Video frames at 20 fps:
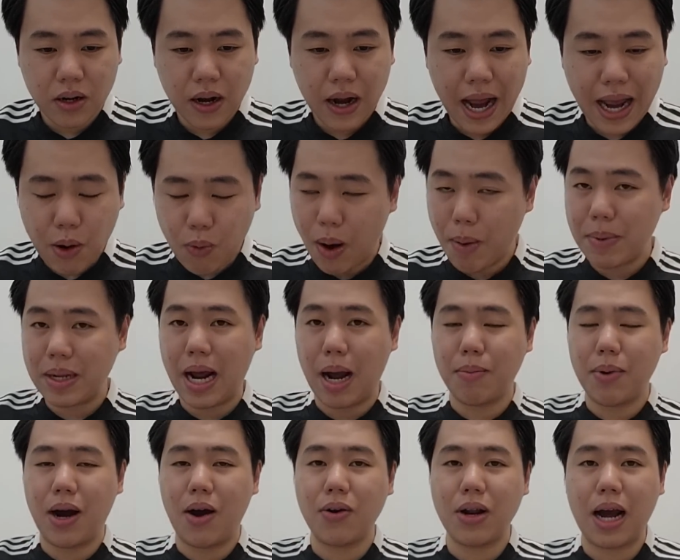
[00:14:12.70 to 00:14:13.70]
ให้ความเป็นธรรม
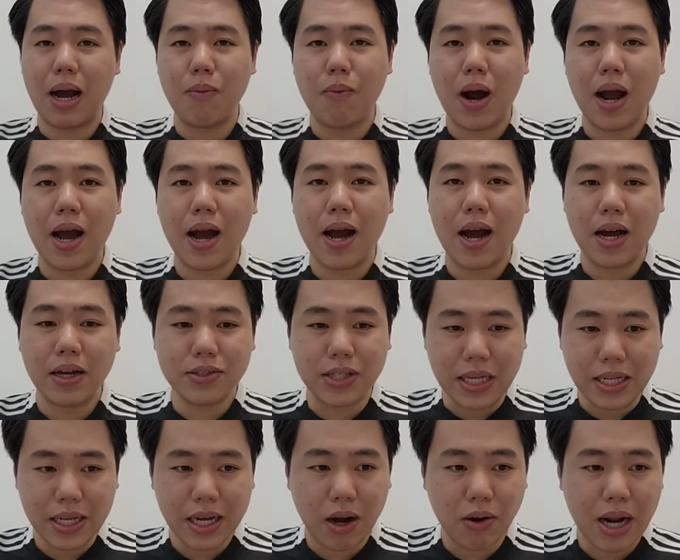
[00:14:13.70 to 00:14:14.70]
กับเขานะครับ ว่าสิ่ง
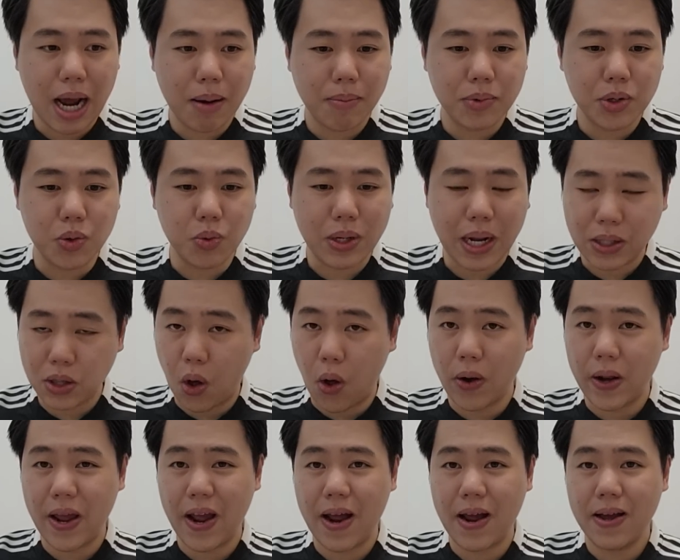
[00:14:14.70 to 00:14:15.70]
ที่เขาทำอยู่ณตอน
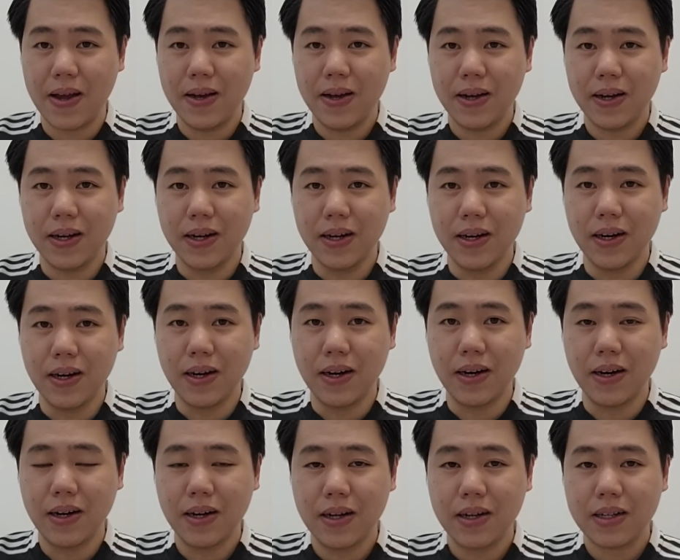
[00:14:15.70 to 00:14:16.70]
นี้คือ
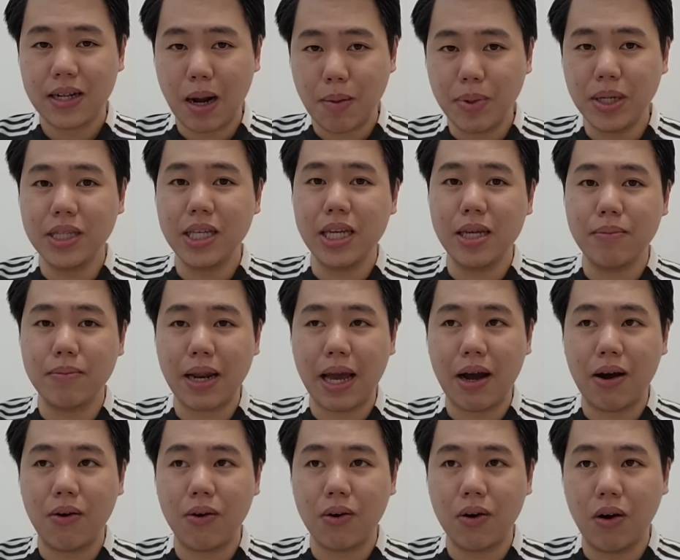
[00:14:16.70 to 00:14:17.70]
ทำเพื่อทีมแล้
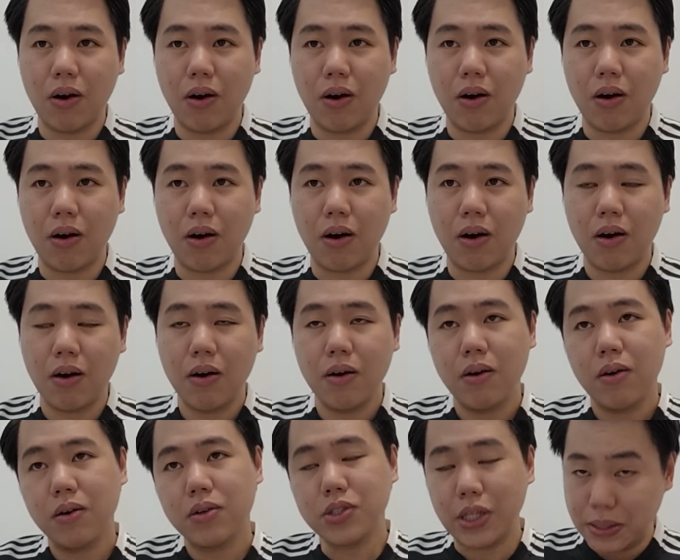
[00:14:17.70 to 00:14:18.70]
วก็
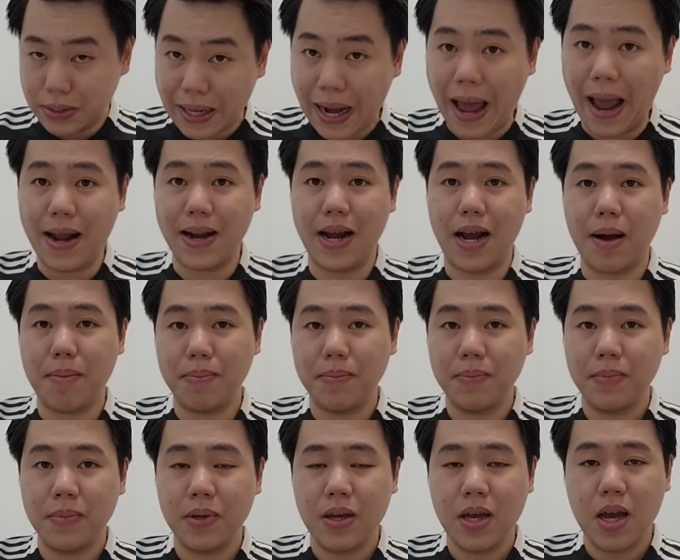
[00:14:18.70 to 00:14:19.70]
เสียสละนะครับ
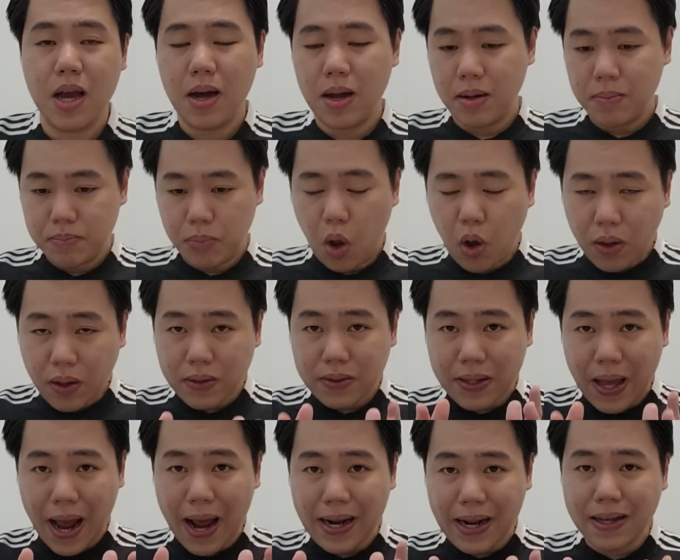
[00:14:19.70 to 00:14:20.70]
เพราะ
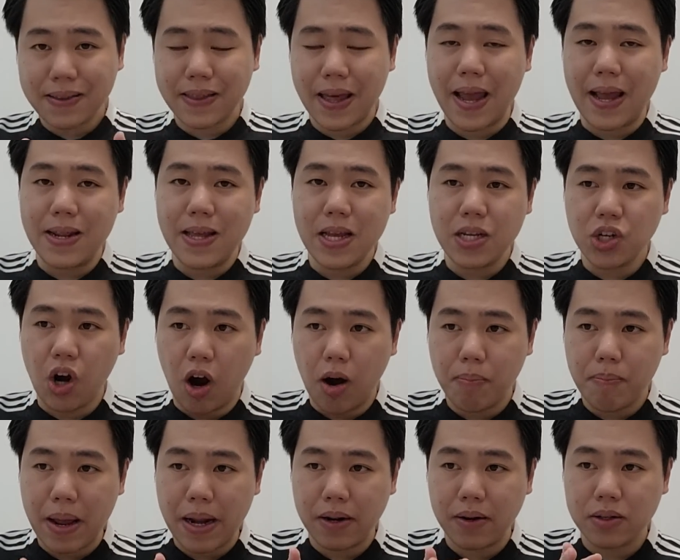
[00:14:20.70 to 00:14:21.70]
ถ้านักเตะที่ชอบ
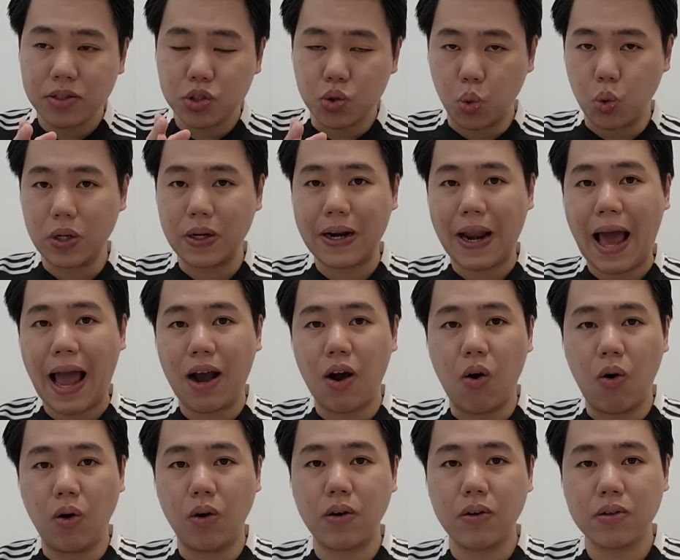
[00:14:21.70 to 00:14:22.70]
เป็นศูนย์กลางข
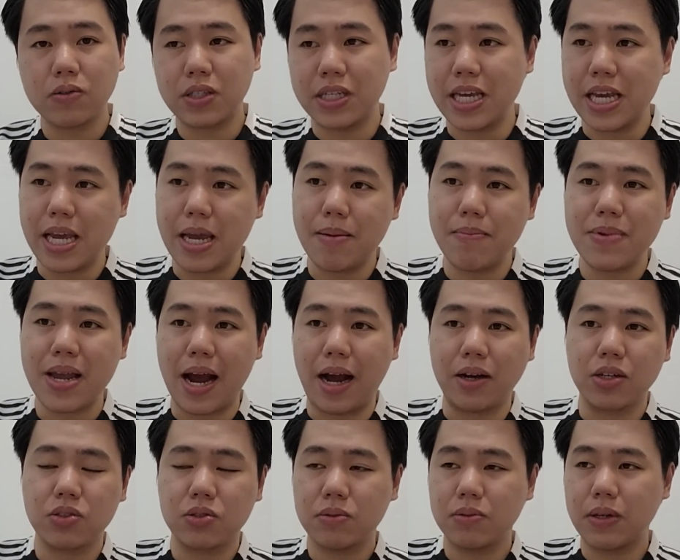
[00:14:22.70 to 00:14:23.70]
องทีม อย่าง
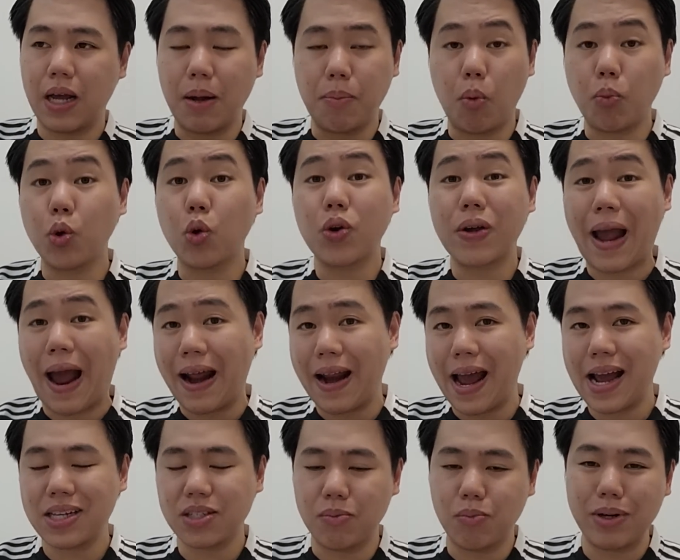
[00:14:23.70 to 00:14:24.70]
ผมยกตัวอย่าง
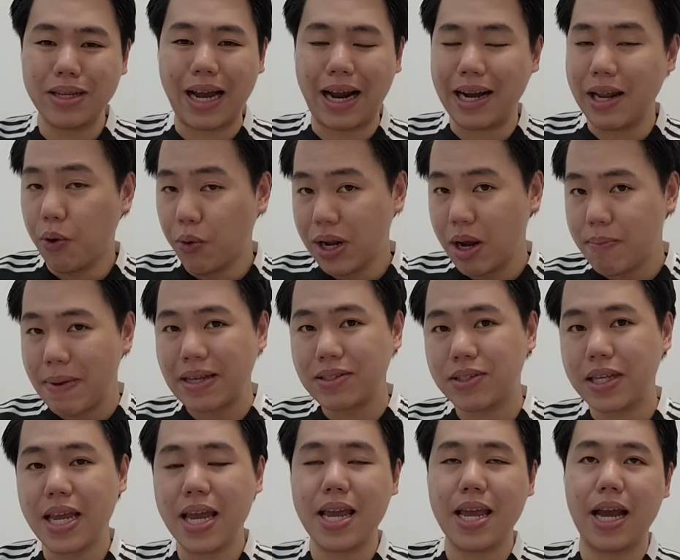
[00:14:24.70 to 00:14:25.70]
นะ สมมติอย่างเรียวเยวเมส
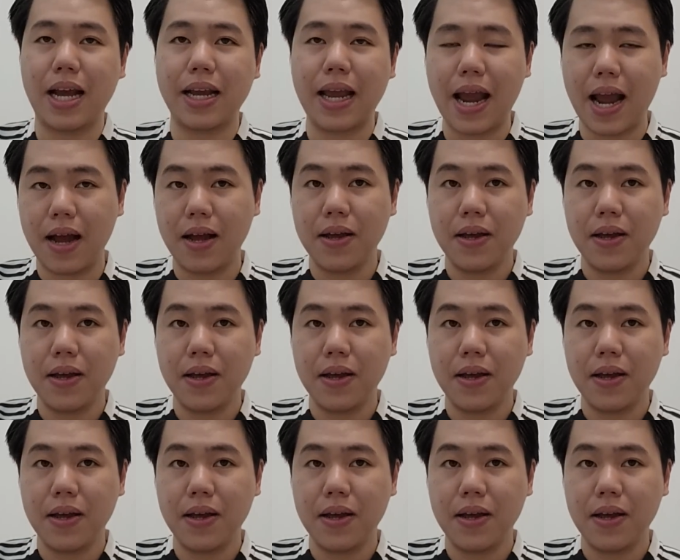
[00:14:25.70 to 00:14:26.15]
ซี่อย่างเงี้ย